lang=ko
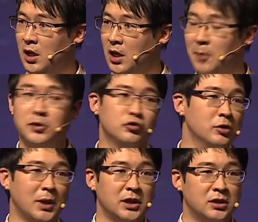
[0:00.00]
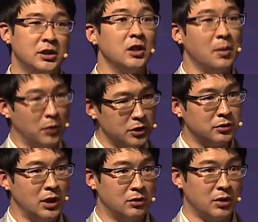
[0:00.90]
앞으로 누굴 만나실 때 이것만
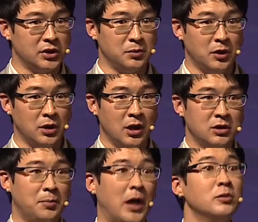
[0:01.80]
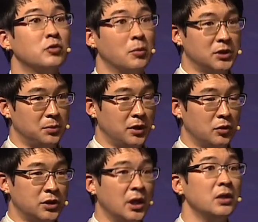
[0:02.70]
머릿속에 있고 계시면 이제 바로 물어보시면 돼요.
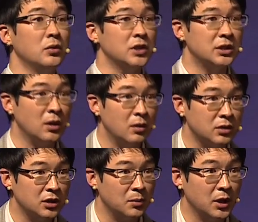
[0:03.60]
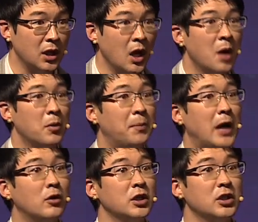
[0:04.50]
혹시 생일 언제세요? 상대방이
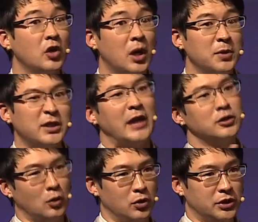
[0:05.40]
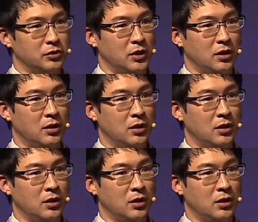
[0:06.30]
8월인데요 하면 4를 떠올리시고요.